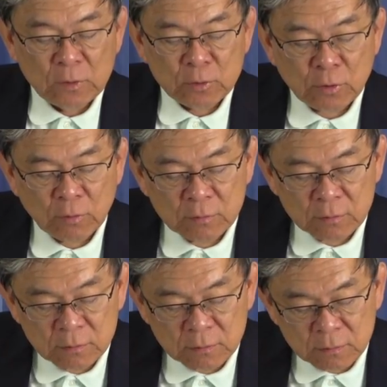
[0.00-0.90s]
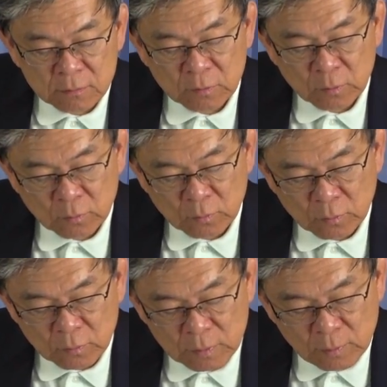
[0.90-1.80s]
从
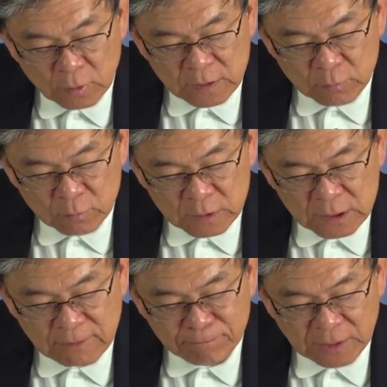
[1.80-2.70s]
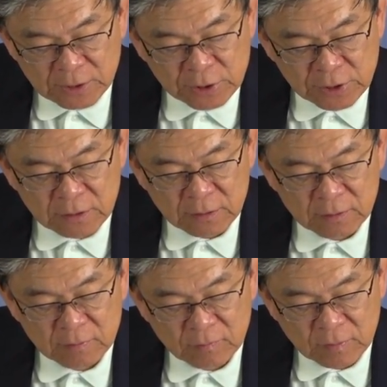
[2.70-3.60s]
摩西五经本身
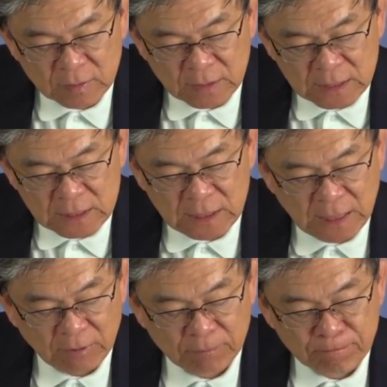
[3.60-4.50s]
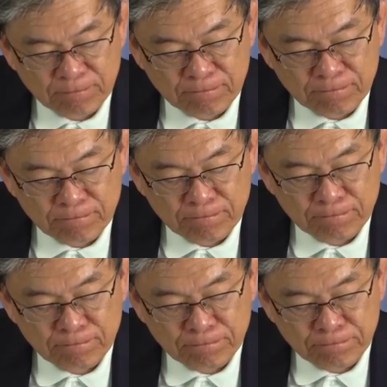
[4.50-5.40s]
的资料
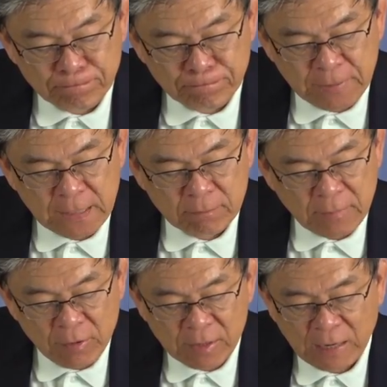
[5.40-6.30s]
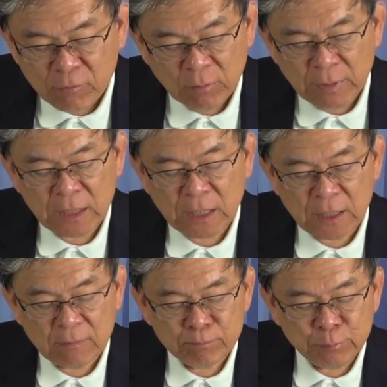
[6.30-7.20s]
并没有给我们一
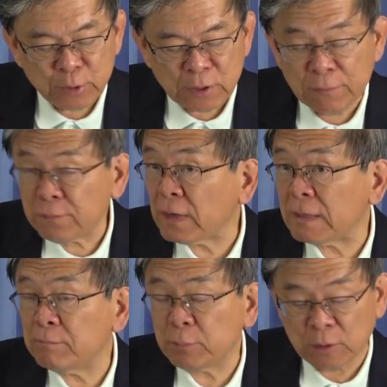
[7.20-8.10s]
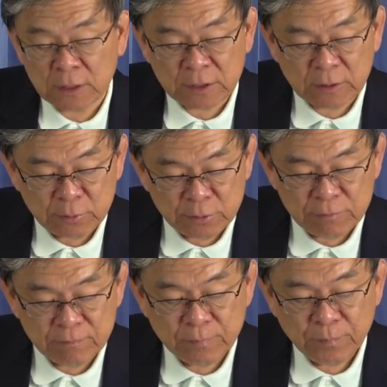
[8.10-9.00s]
个不可反驳的证
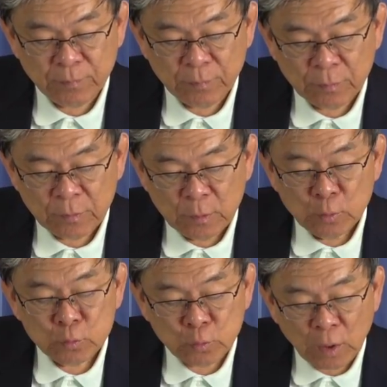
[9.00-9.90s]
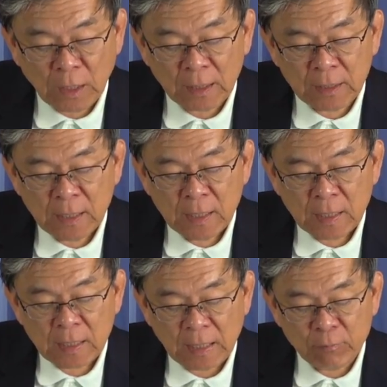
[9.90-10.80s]
据，虽然
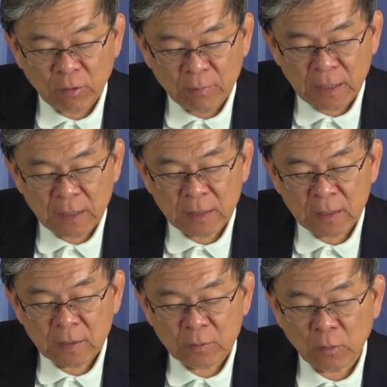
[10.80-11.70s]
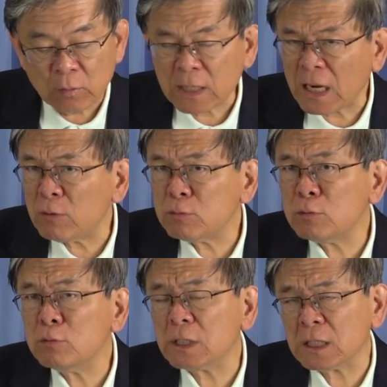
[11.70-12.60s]
给我们有高
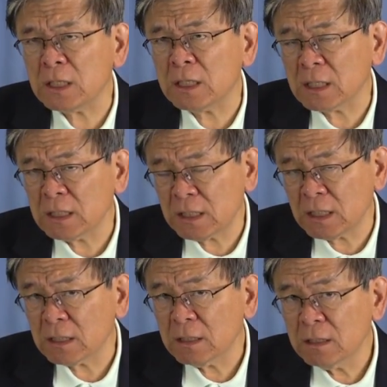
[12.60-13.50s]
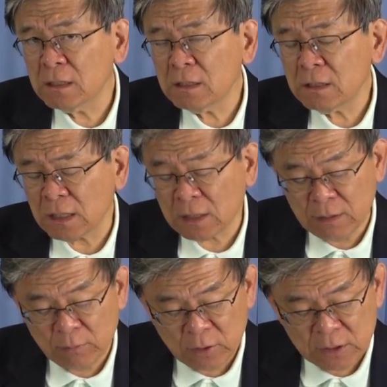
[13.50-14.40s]
度的可能性相
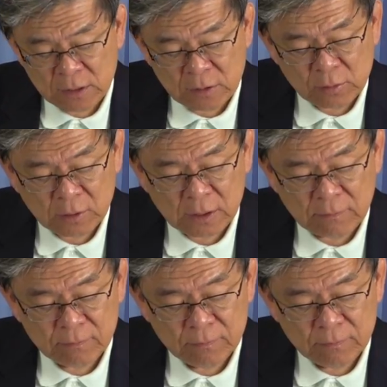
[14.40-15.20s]
信摩西是作者，